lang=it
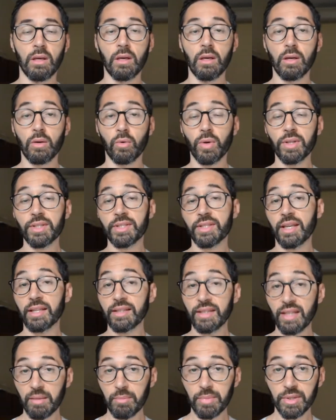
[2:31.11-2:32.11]
Questi
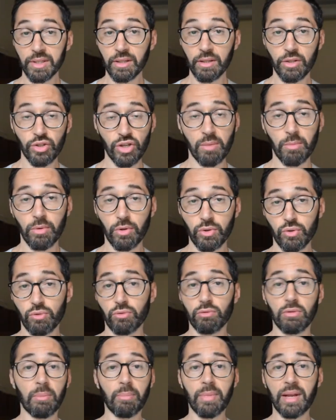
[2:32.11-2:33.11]
addebiti, diciamolo,
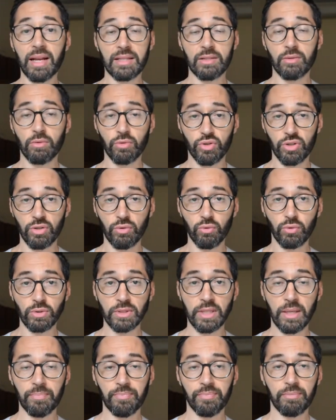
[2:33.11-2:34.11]
sono una bella
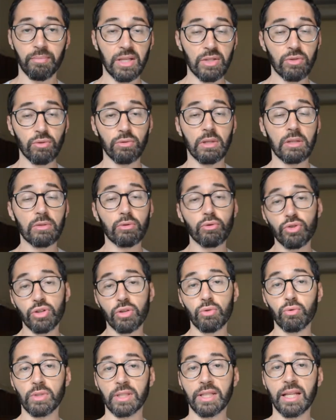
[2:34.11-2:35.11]
scocciatura, ma sono una
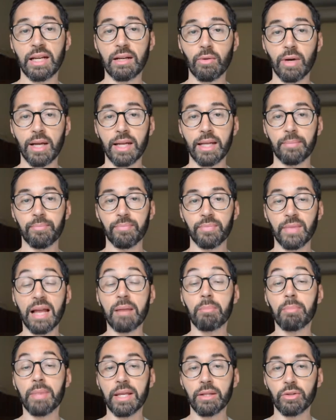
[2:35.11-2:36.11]
scocciatura dalla quale
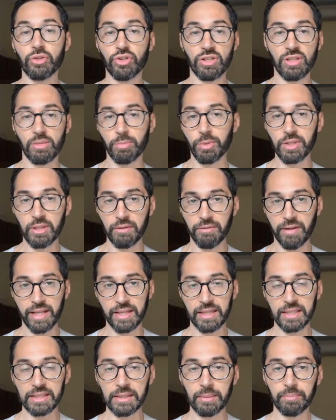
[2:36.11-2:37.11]
almeno ci si può
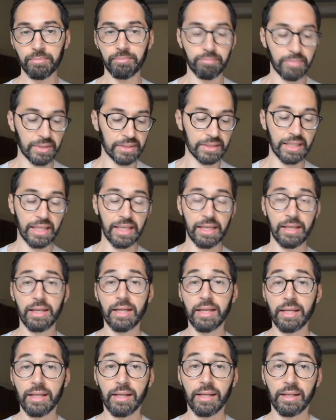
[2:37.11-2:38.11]
difendere, perché
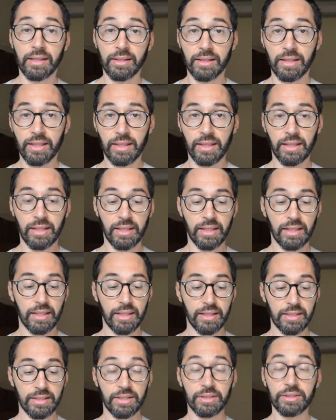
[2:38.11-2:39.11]

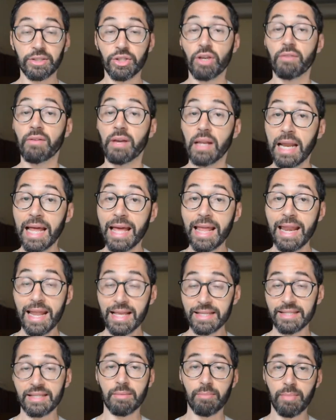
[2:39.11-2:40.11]
eh, si riceve
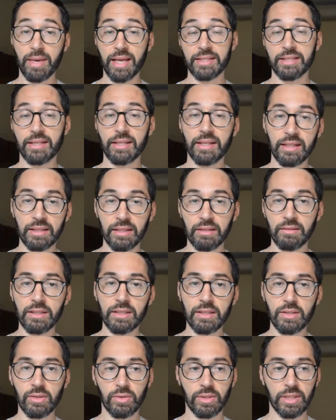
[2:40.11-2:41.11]
l'SMS di
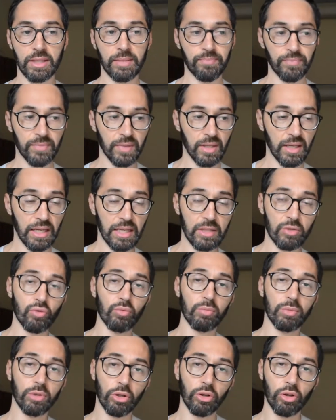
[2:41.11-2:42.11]
attivazione e
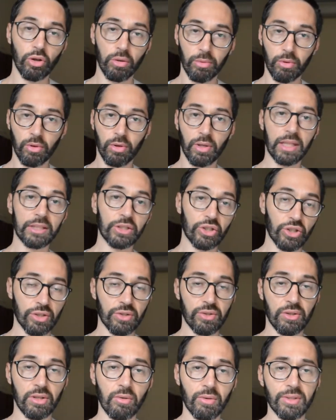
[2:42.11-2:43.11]
subito dopo la
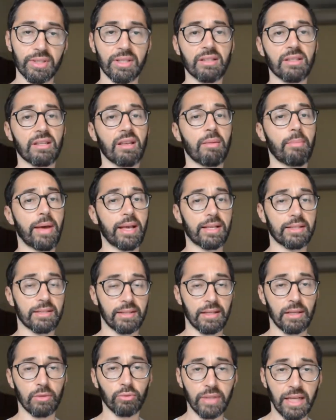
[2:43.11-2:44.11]
ricezione di questo
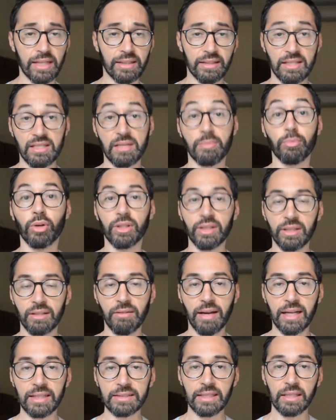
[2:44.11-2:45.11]
sms l'utente si può
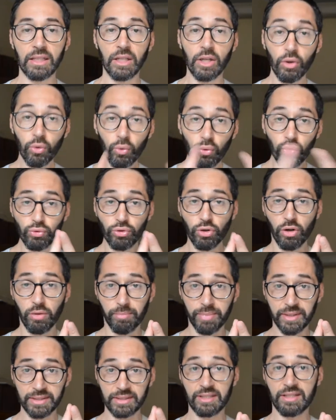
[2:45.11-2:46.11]
attivare uno
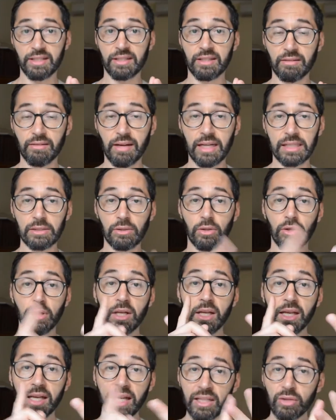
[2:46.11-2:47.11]
per disattivarlo
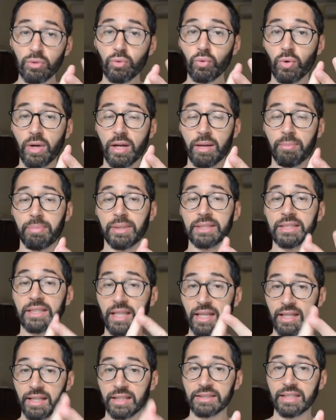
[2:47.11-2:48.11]
e due per
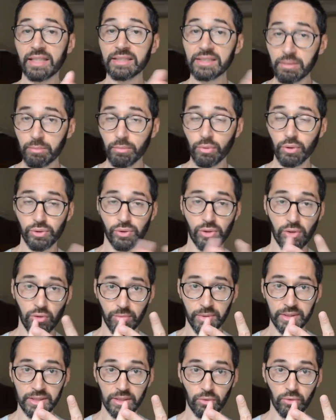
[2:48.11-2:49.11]
chiederne il rimborso
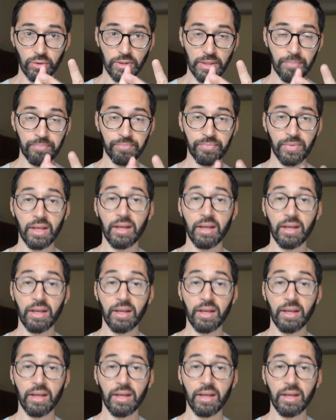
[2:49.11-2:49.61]
all'operatore.